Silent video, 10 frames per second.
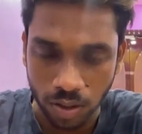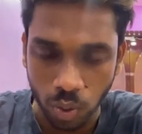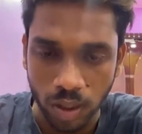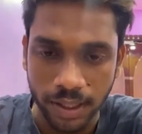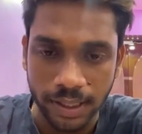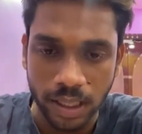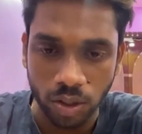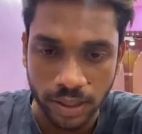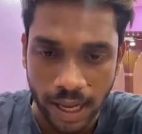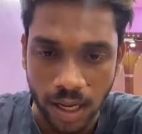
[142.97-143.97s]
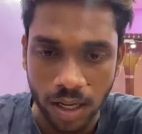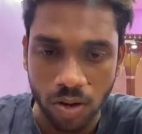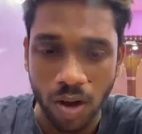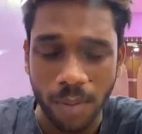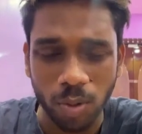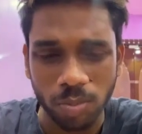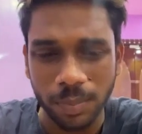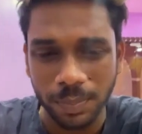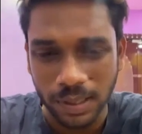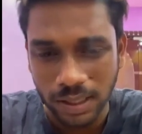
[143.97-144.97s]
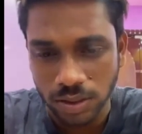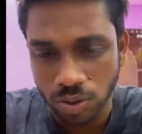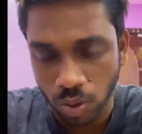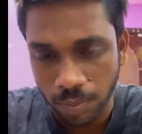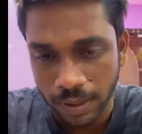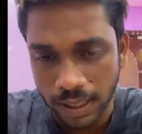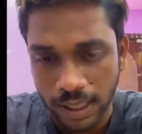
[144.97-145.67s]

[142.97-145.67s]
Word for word: गूगल इंडिया को टैग कर रहा हूँ आप लोग भी प्लीज़ स्टोरी पे